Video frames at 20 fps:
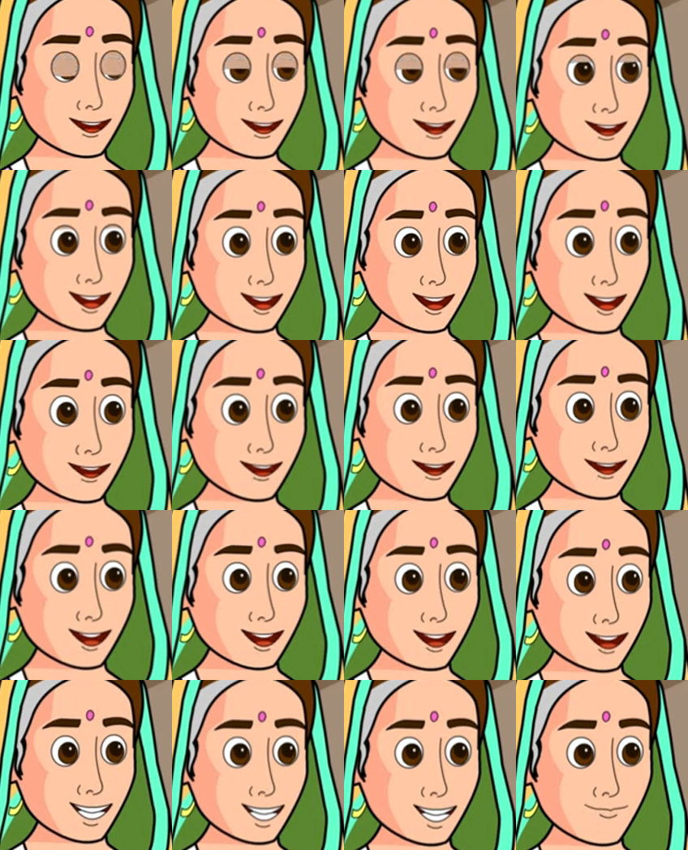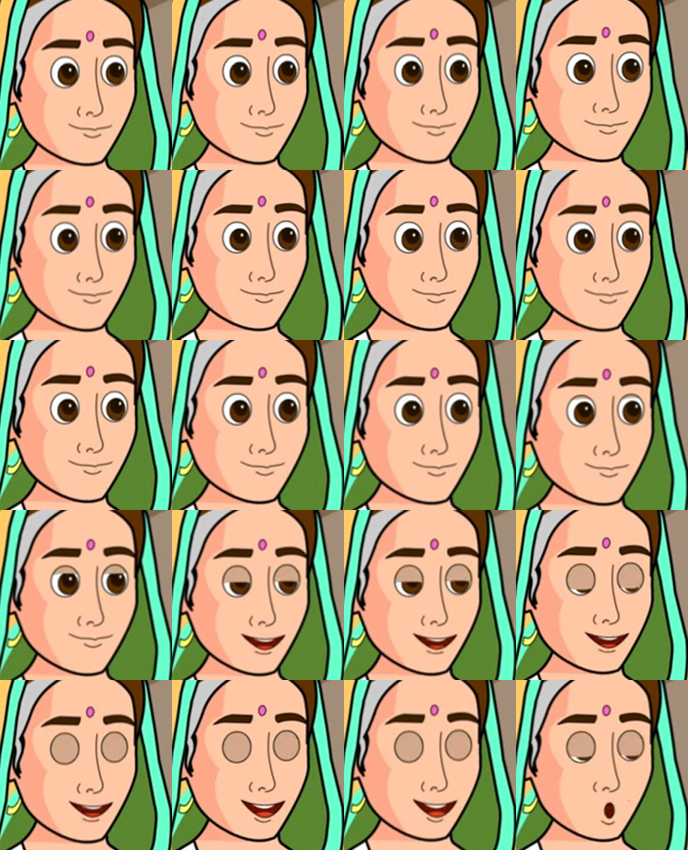তাই ওকে
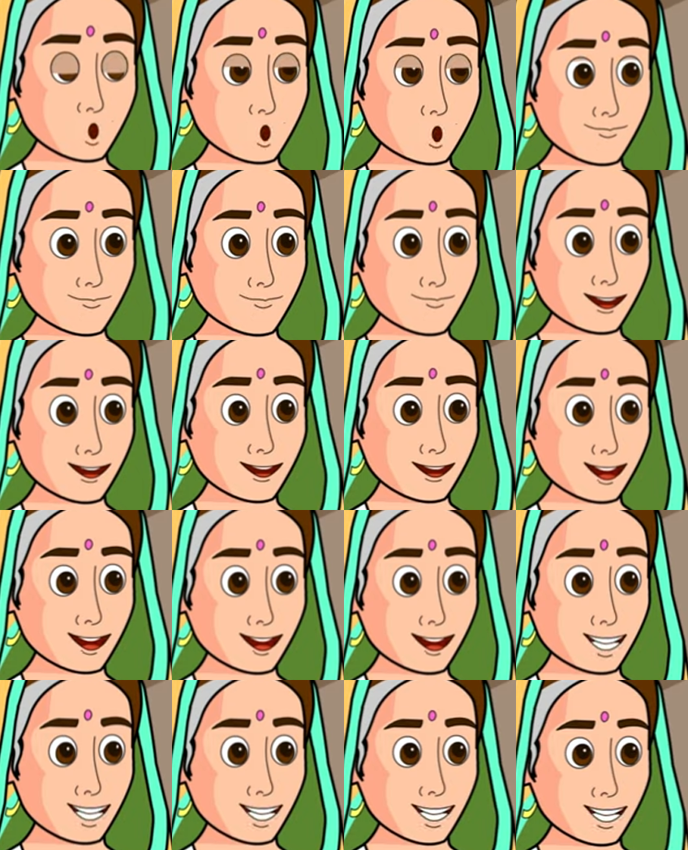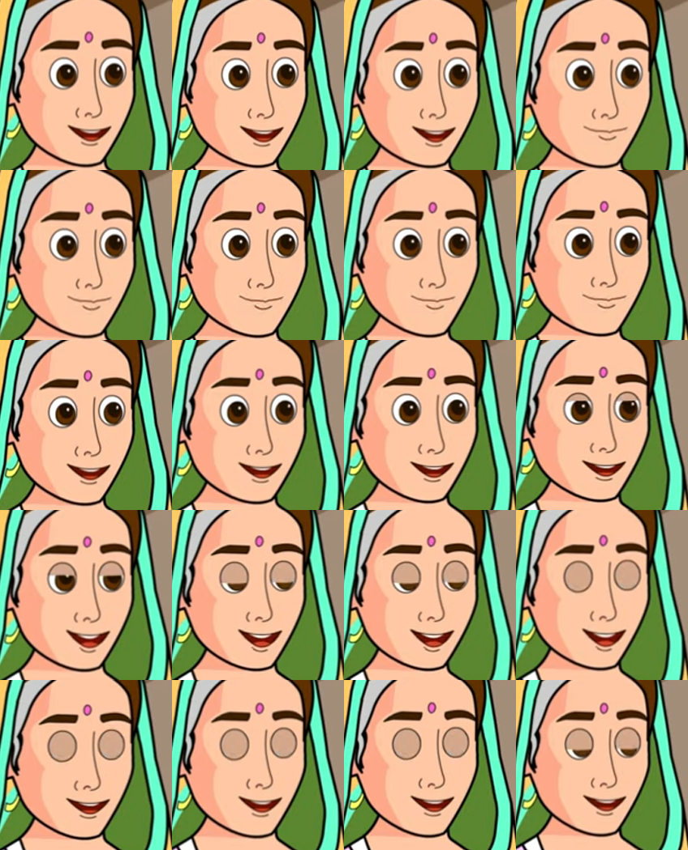চাকর না ছেলের
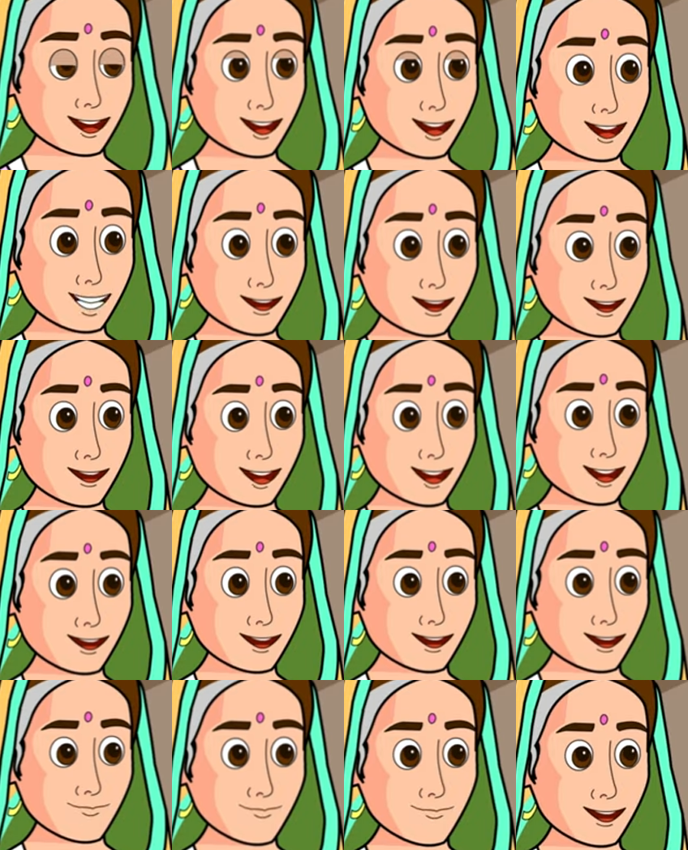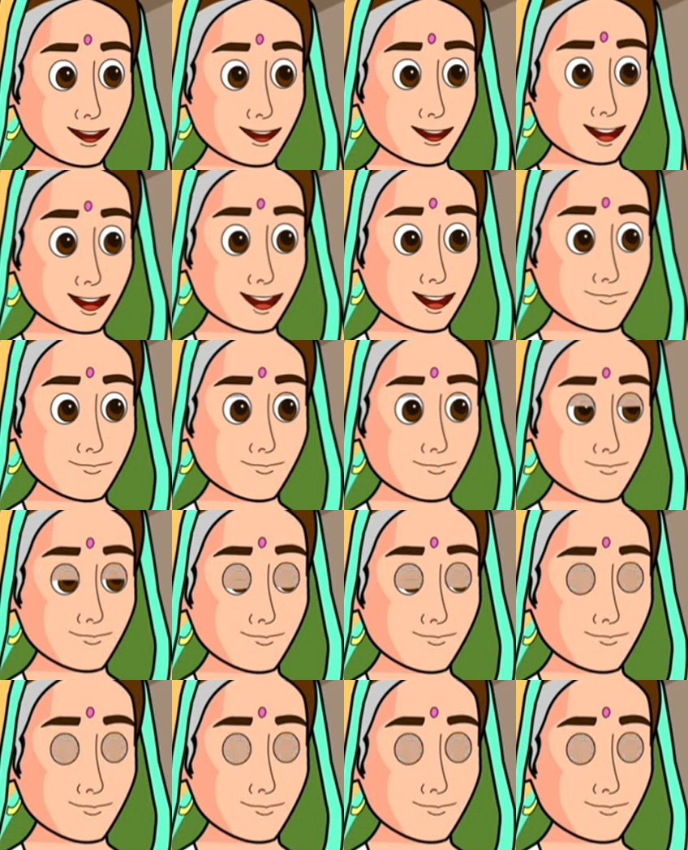মতো করেই দেখতে হবে